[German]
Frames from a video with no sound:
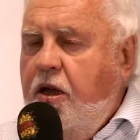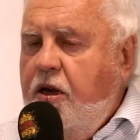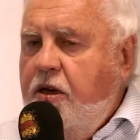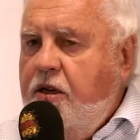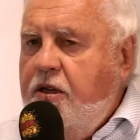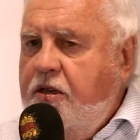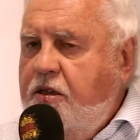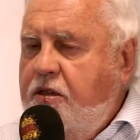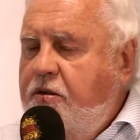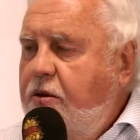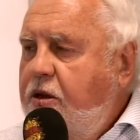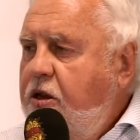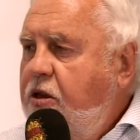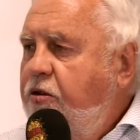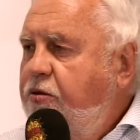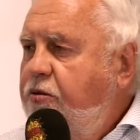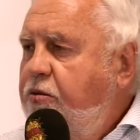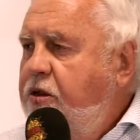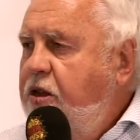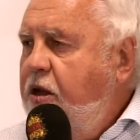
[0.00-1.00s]
Das heißt, wenn ich
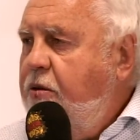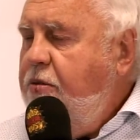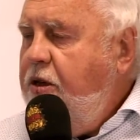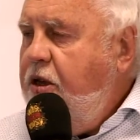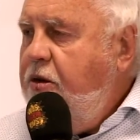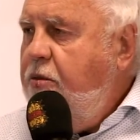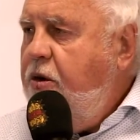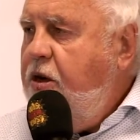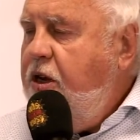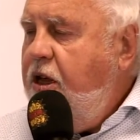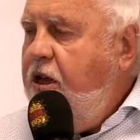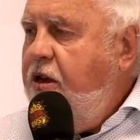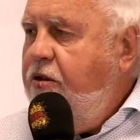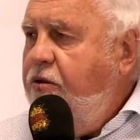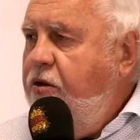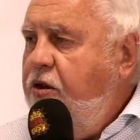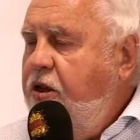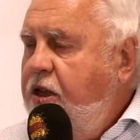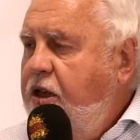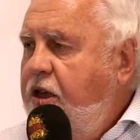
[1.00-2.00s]
auf mit Termin mal
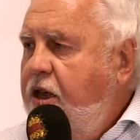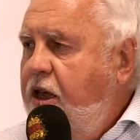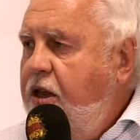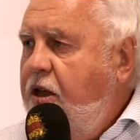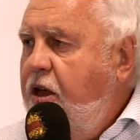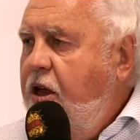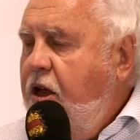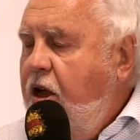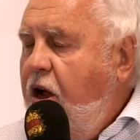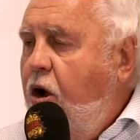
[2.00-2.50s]
irgendwo hingehe,